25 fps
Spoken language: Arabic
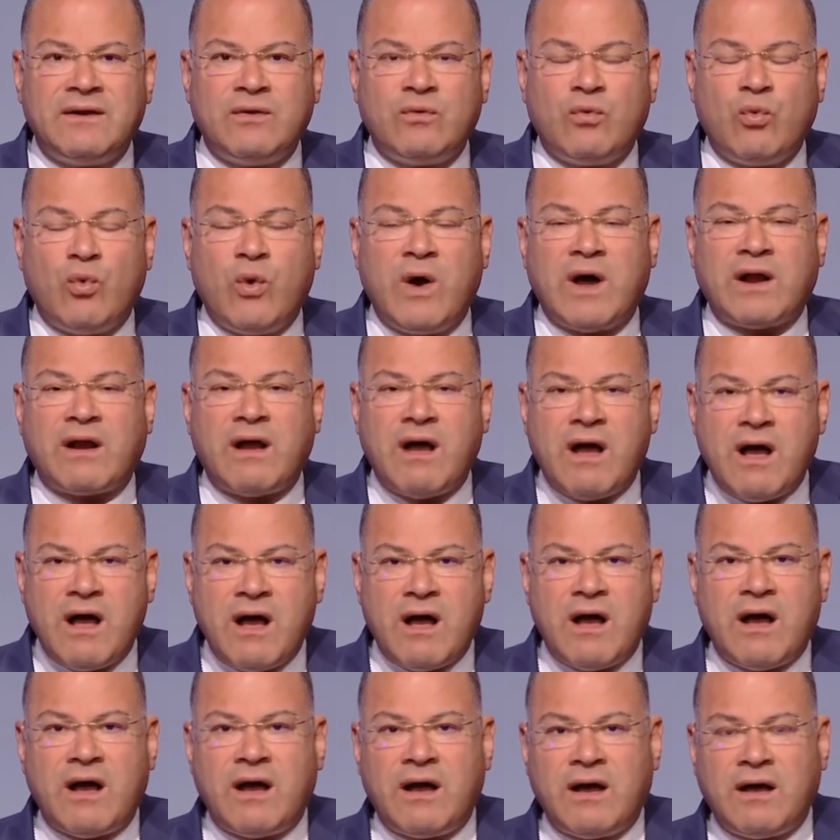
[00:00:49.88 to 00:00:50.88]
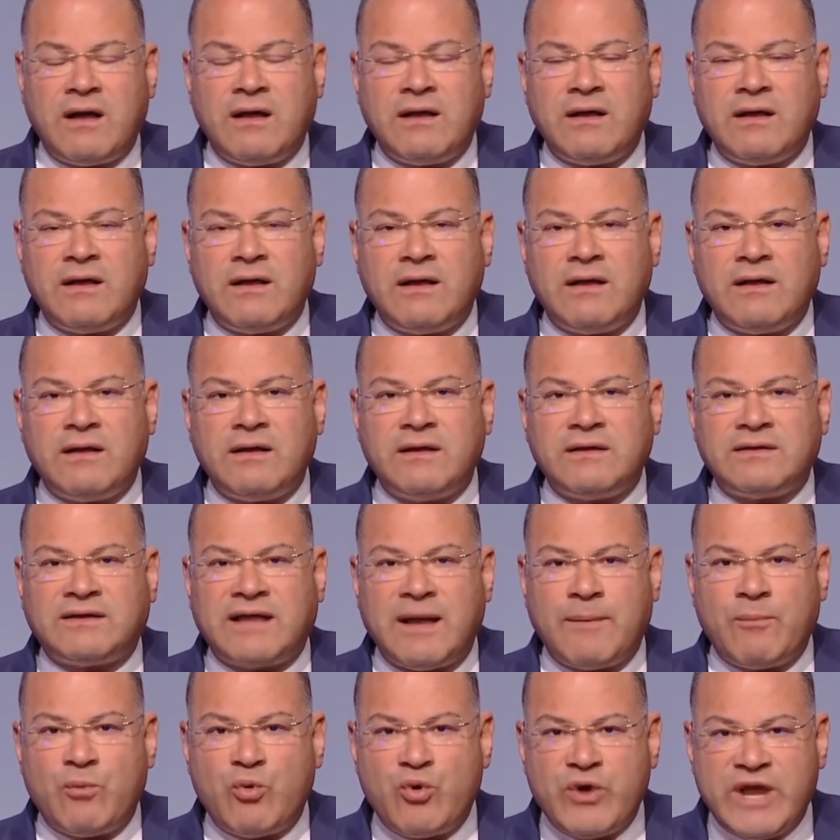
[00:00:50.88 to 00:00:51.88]
وراء
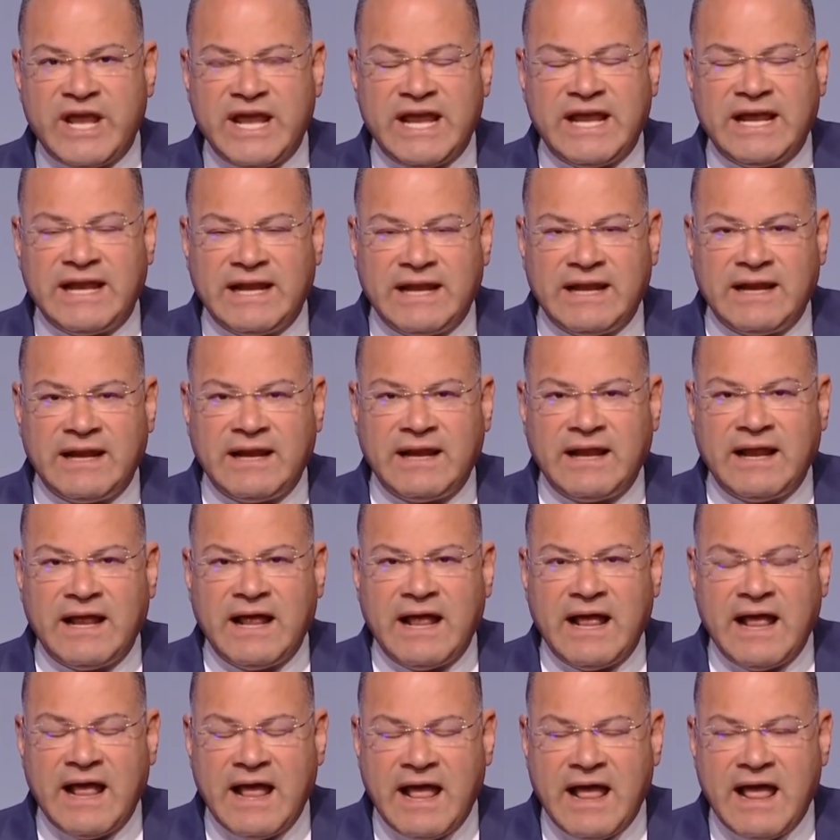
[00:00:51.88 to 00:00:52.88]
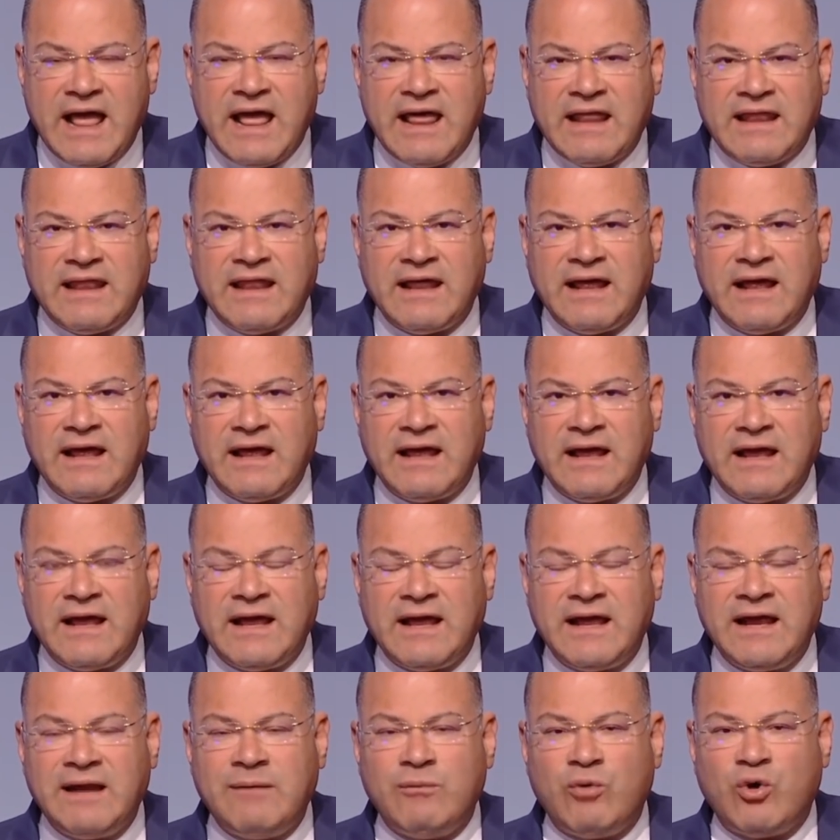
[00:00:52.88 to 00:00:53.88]
تمويل هذا
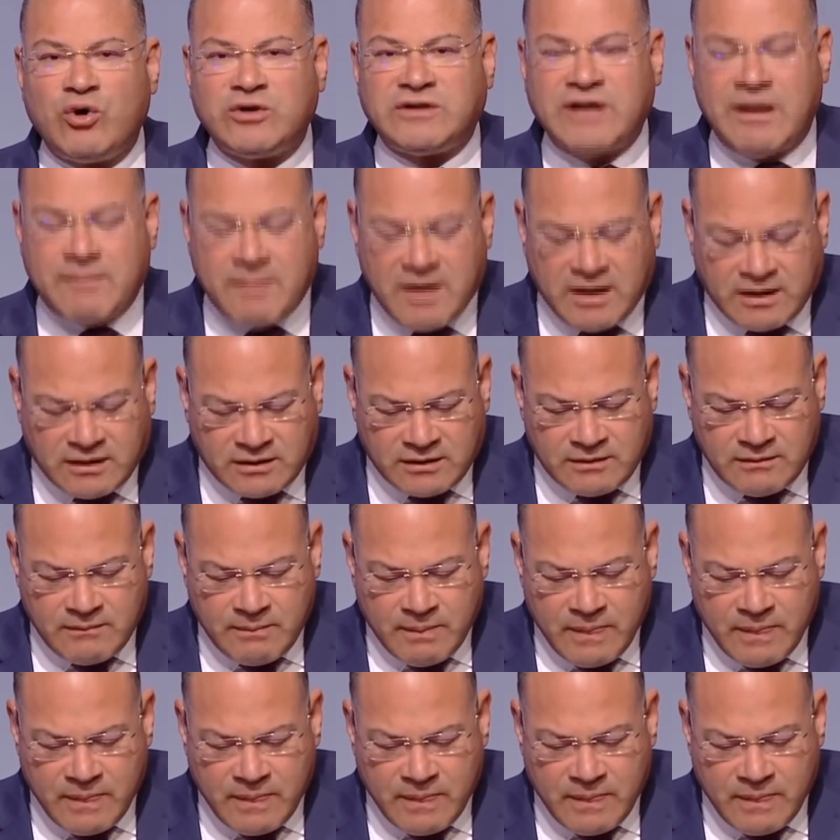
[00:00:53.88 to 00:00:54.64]
المؤتمر